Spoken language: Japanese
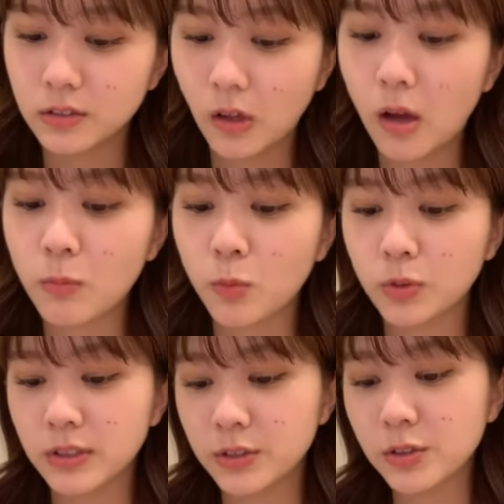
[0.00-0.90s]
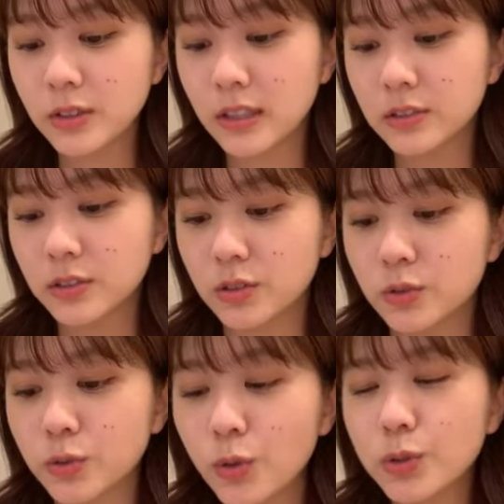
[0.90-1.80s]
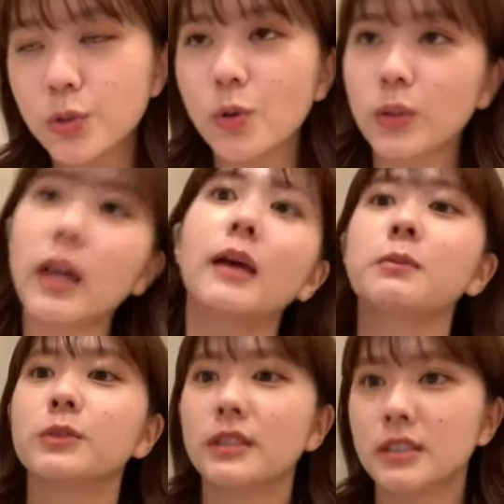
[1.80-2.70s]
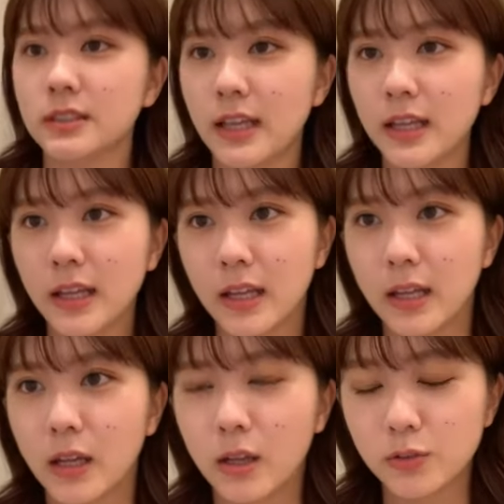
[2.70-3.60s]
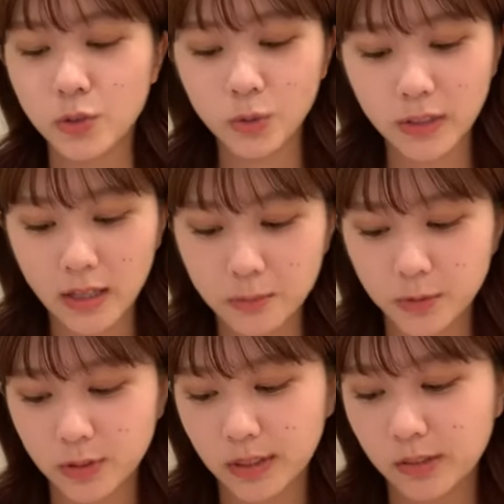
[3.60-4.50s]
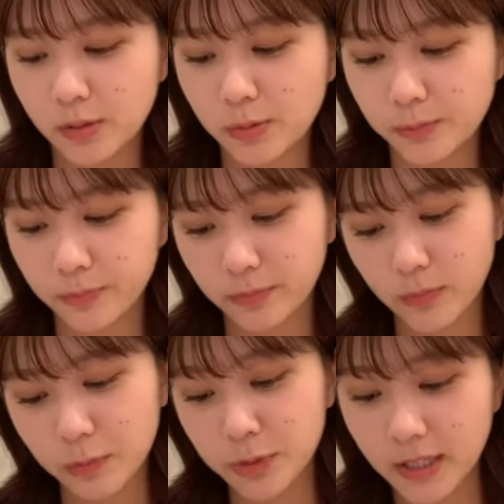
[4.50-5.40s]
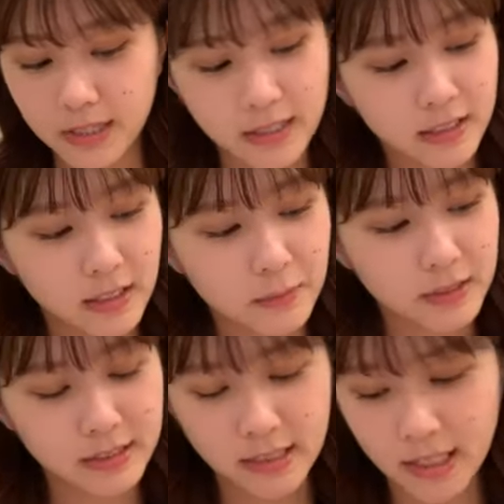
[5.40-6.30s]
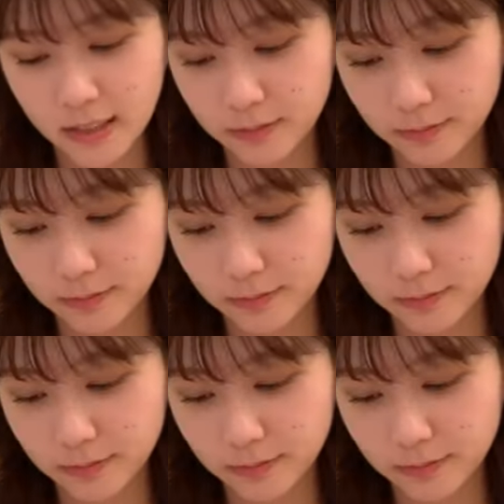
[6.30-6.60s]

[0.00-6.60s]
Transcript: あもう2週間ずっとショータイムですねショータイムっていう舞台やってまして